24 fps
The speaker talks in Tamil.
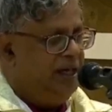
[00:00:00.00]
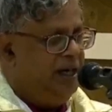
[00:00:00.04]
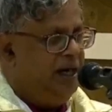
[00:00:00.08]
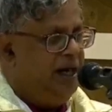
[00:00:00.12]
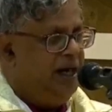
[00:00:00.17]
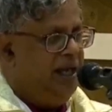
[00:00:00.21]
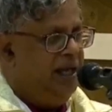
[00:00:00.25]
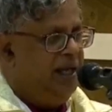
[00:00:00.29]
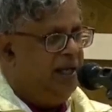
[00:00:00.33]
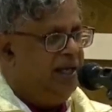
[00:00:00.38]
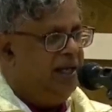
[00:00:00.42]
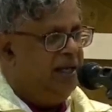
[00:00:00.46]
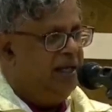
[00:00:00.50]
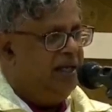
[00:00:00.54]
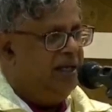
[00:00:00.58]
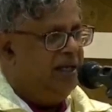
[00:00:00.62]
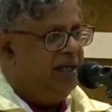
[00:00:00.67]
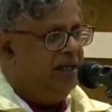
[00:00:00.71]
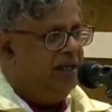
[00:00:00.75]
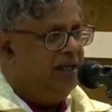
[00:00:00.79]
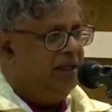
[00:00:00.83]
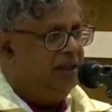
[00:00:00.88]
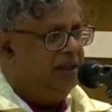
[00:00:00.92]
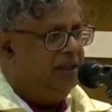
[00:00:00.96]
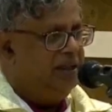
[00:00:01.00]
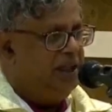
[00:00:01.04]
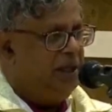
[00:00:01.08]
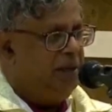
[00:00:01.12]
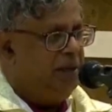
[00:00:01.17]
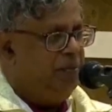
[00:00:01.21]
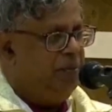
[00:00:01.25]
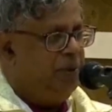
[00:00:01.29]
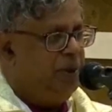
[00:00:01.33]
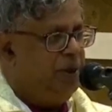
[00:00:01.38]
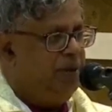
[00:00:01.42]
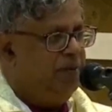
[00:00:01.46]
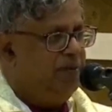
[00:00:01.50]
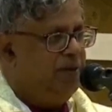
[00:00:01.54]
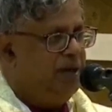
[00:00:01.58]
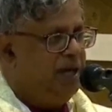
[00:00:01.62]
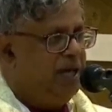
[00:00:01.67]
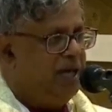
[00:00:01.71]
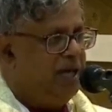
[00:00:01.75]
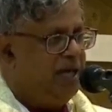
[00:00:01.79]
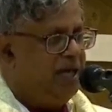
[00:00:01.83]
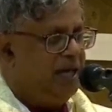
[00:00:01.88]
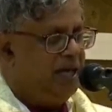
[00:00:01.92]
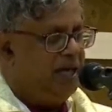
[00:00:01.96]
இணை
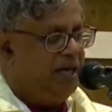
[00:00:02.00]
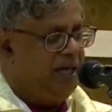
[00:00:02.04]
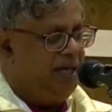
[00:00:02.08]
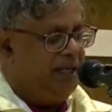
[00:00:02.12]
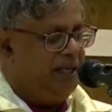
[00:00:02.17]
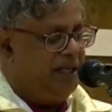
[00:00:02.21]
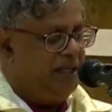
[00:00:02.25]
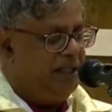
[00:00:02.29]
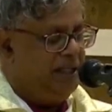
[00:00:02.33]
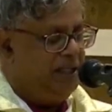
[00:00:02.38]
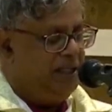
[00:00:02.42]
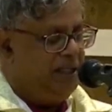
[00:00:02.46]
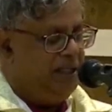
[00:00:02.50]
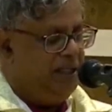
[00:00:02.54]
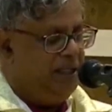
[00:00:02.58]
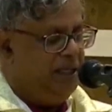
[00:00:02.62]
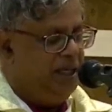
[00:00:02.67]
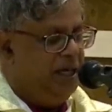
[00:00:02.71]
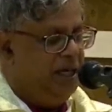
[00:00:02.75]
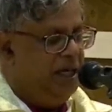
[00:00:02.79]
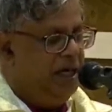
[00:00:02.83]
திருப்பொழிவாளராக இருந்து